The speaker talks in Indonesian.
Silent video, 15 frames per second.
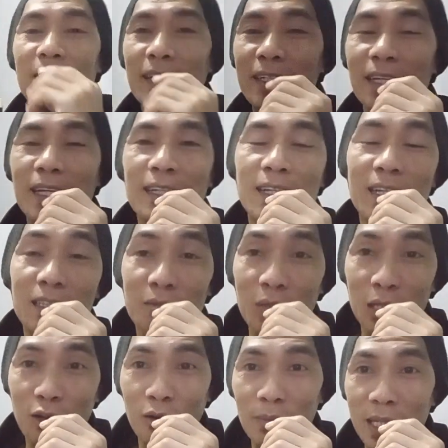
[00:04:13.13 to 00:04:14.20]
ya kan kadang-kadang
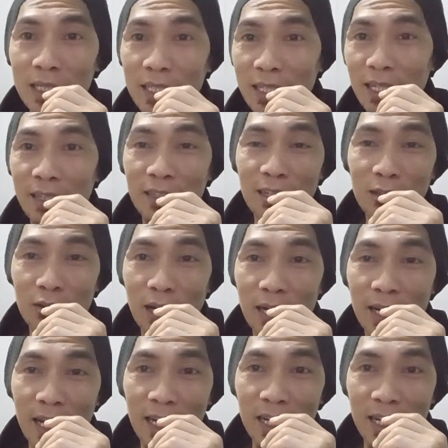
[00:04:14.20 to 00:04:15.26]
berkomentar yang di
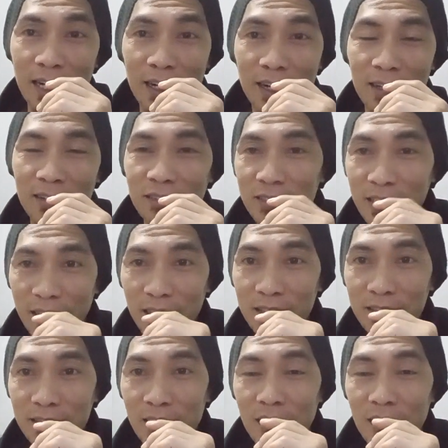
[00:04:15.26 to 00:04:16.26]
luar nalar ya kan